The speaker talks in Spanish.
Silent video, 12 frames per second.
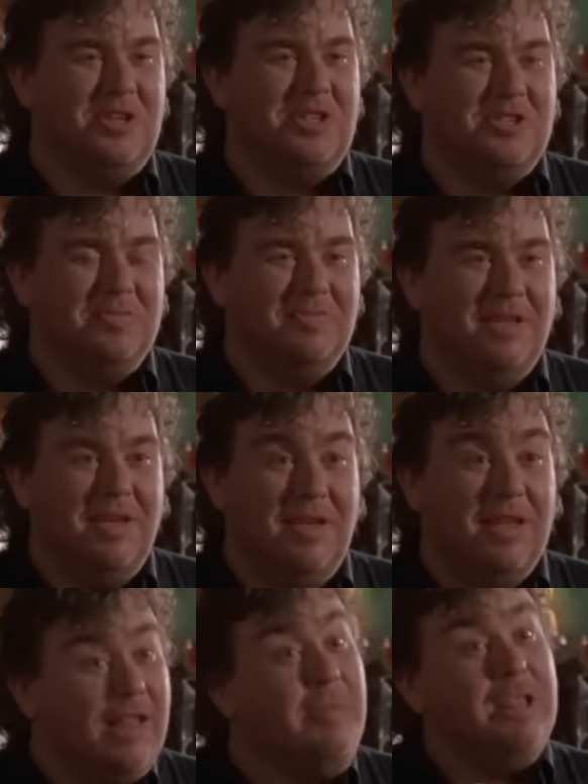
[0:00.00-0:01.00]
le hace
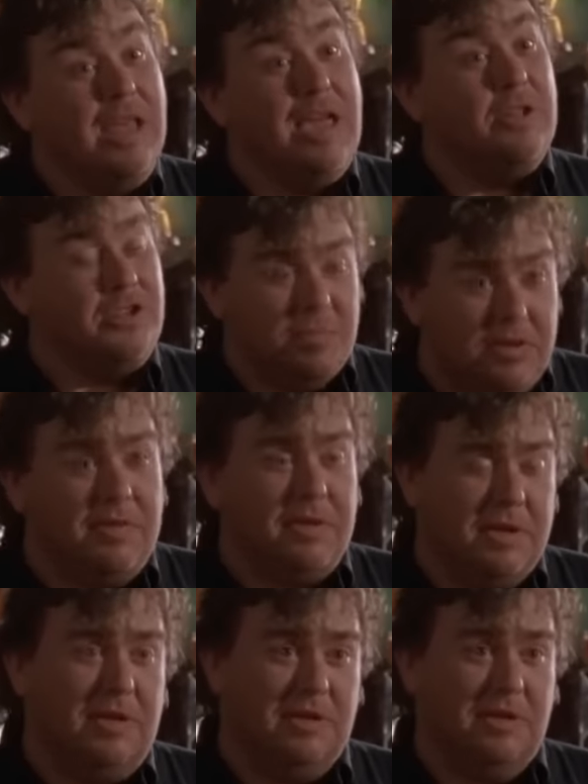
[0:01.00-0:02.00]
entender que las principales
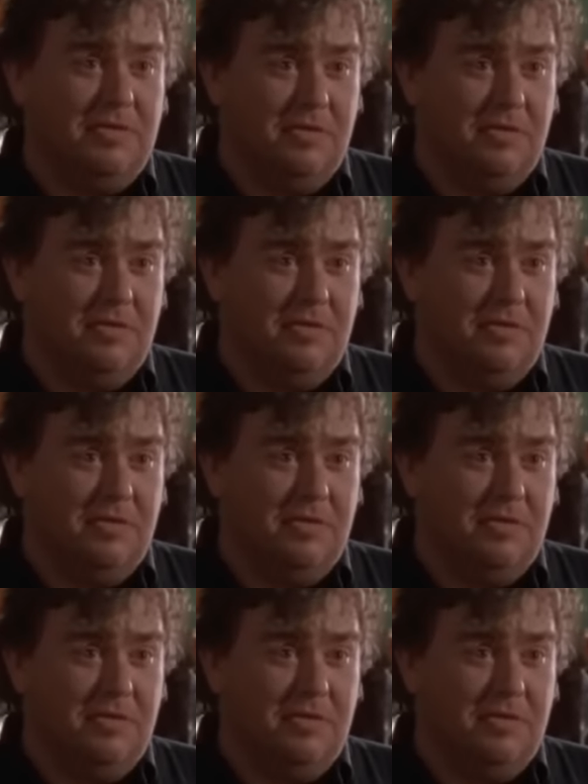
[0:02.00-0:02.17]
dificultades